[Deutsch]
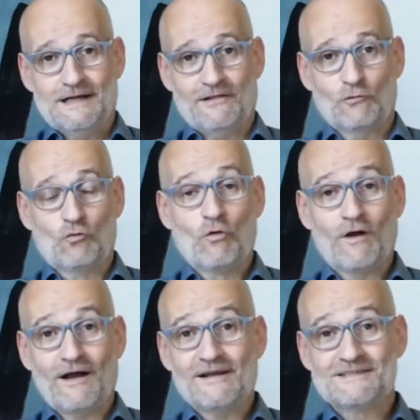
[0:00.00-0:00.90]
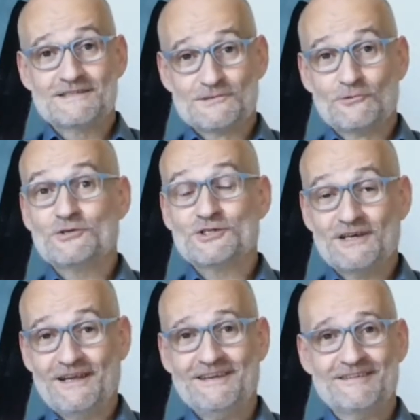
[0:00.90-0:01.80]
Also Kokereien sind so
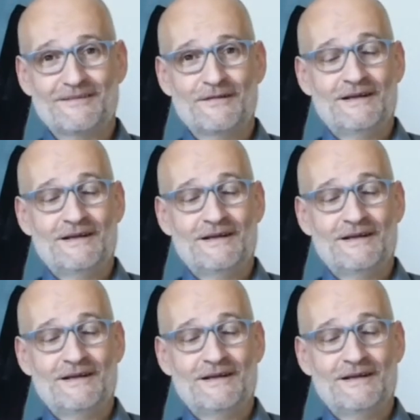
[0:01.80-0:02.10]
schlecht,